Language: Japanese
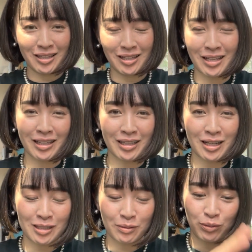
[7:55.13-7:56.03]
ンって投げた
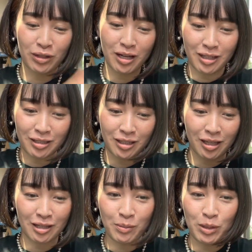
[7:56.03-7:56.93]
らさ、ビヤーって
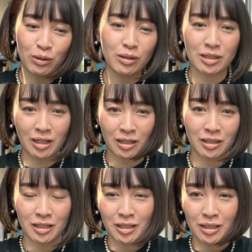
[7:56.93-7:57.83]
波打ってさ、
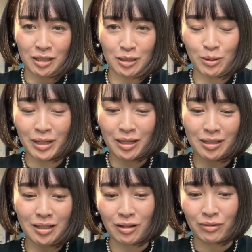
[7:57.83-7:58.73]
それが
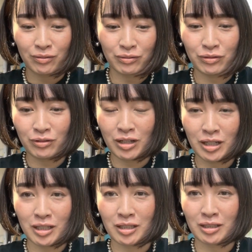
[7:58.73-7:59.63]
さ、ふ
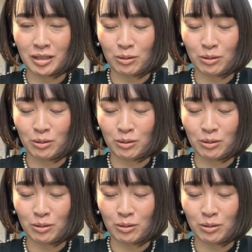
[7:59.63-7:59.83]
わーって